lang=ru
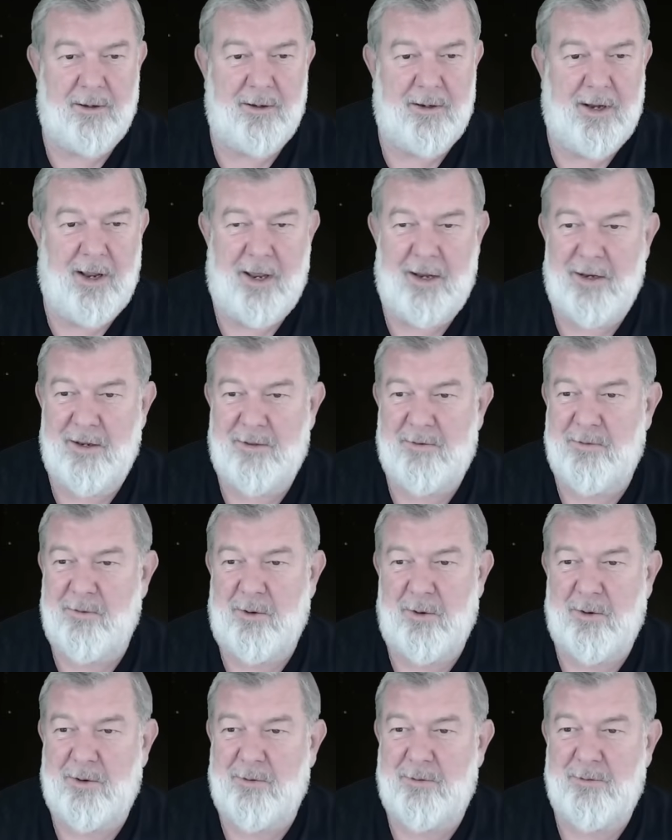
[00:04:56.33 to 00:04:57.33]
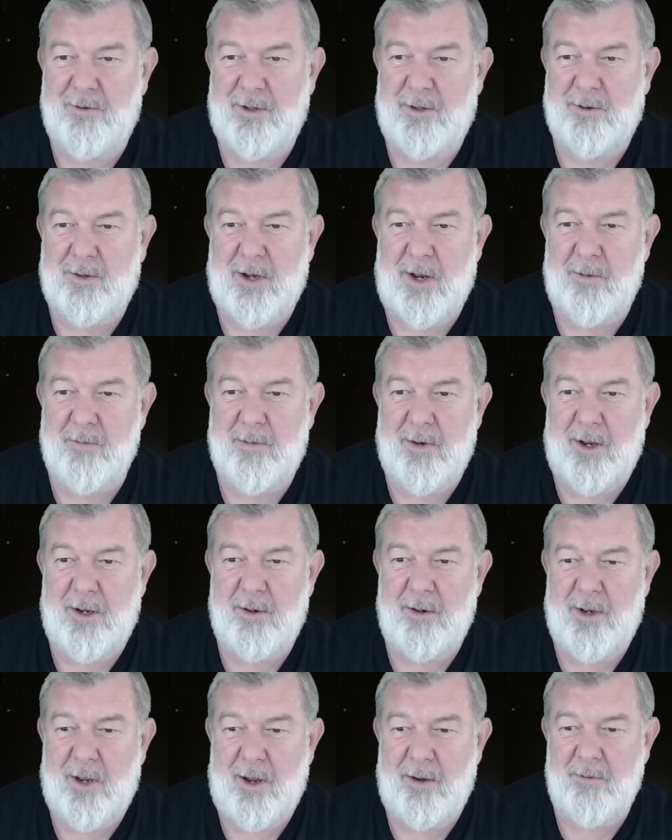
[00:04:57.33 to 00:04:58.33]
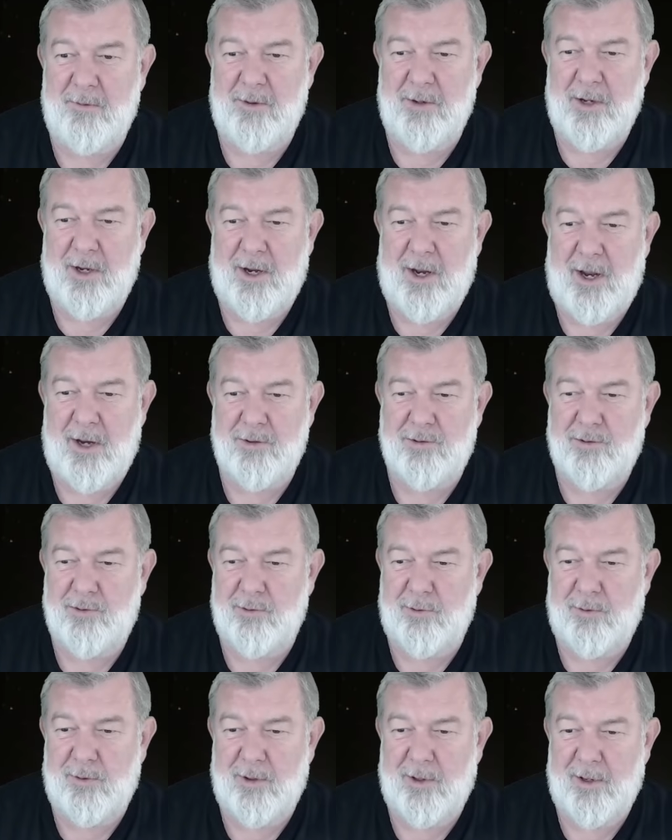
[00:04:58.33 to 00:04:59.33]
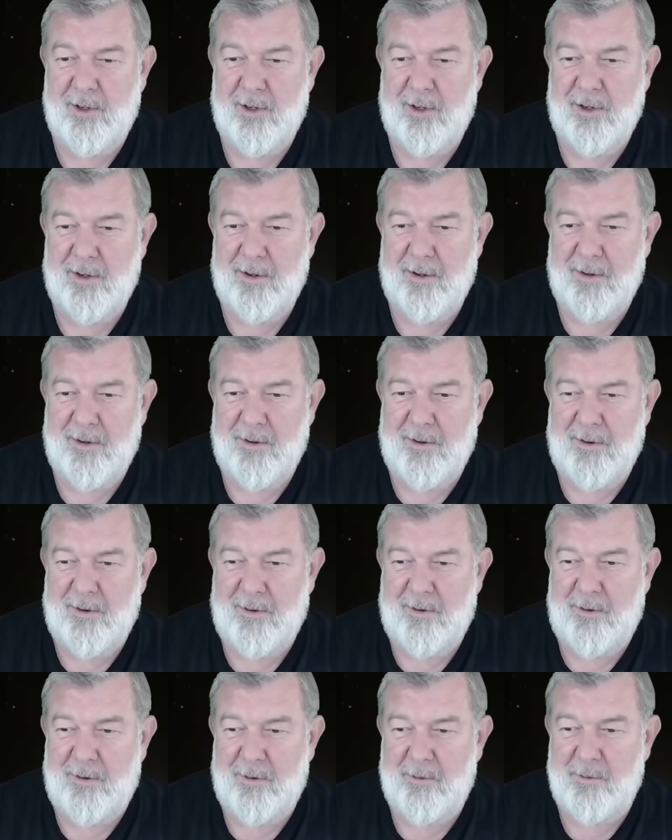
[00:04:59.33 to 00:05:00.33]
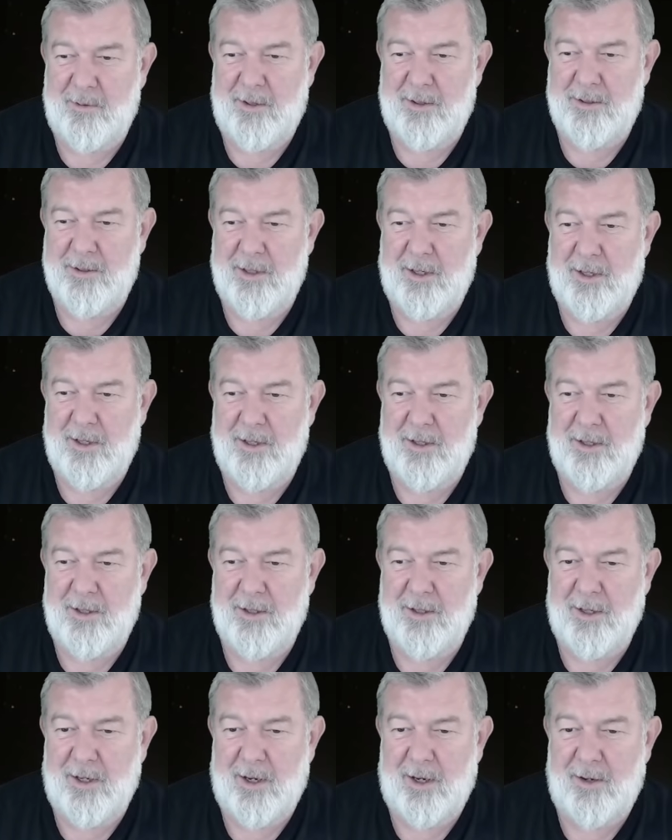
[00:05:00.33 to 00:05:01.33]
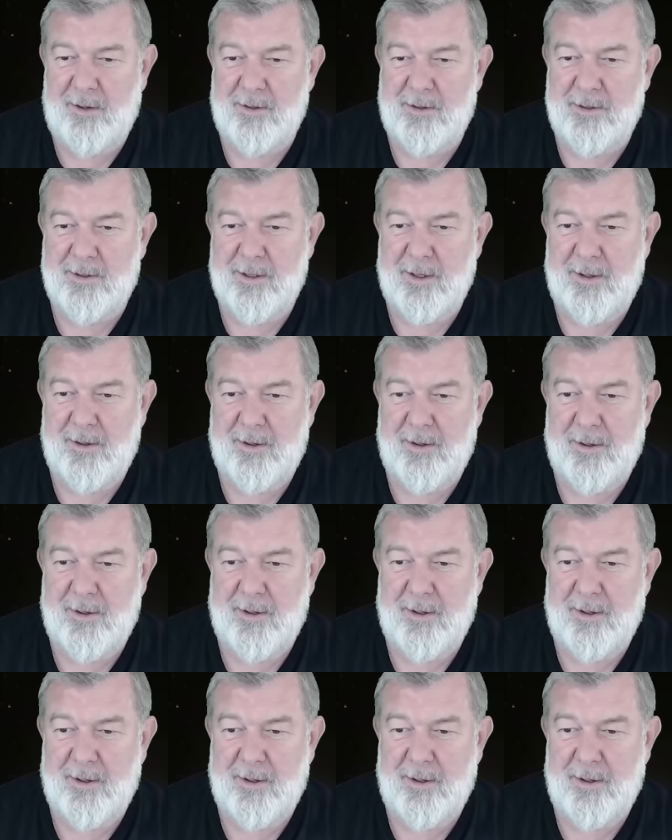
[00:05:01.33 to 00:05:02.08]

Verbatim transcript: Леонид Волков в эту компанию я его не хочу. Мне действительно не нравится.